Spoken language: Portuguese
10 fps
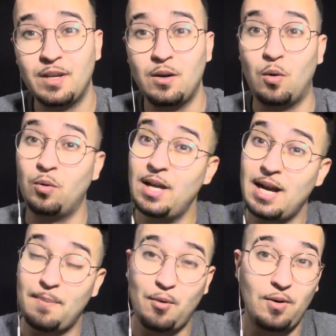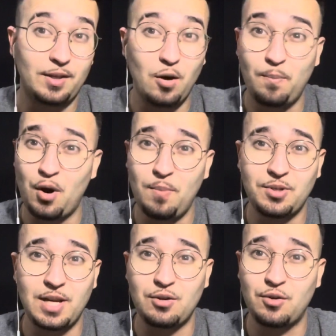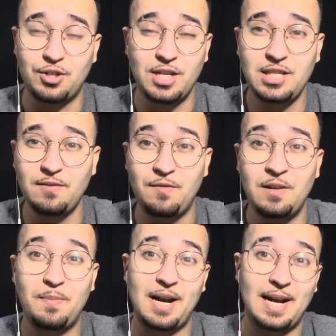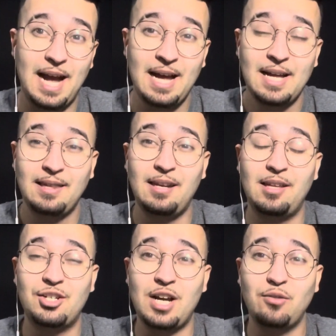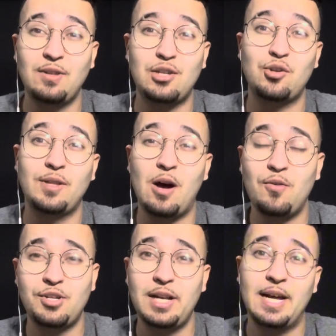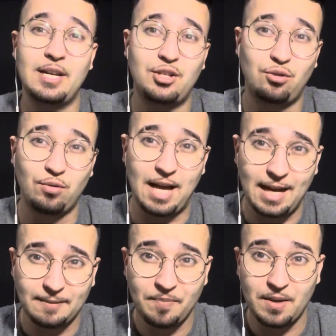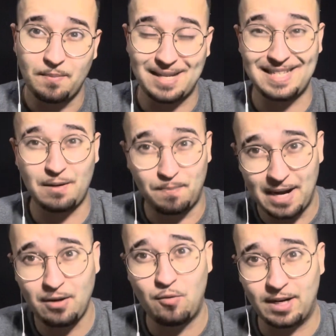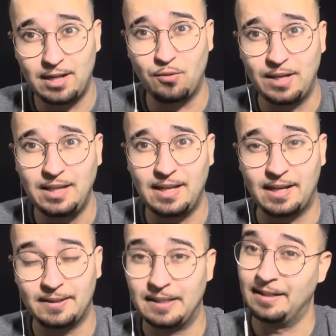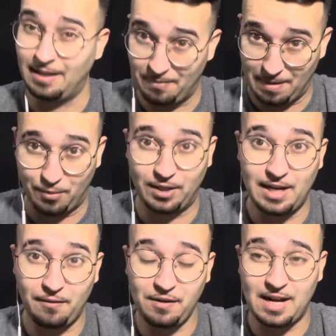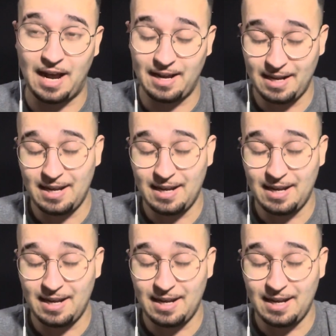Ou daqui a pouco até o próprio Sérgio Rocher se vir para cá, ter deixado o Nacional onde ele era titular para ser banco aqui no Inter, também poderia ficar.